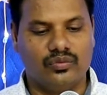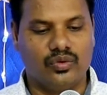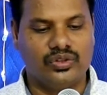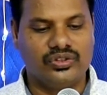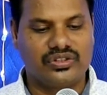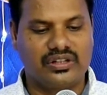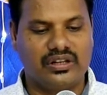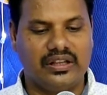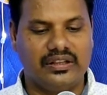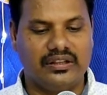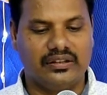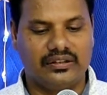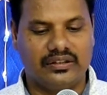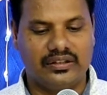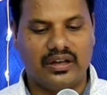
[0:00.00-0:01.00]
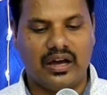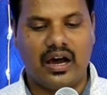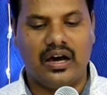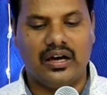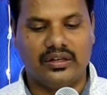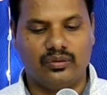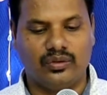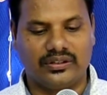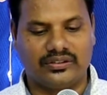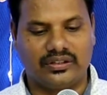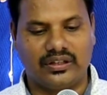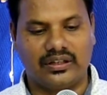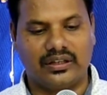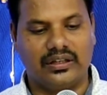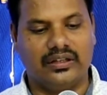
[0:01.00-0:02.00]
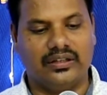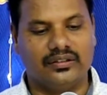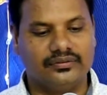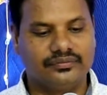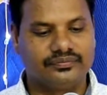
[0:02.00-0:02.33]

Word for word: ஒன்றிலிருந்து ஆறு வசனங்கள்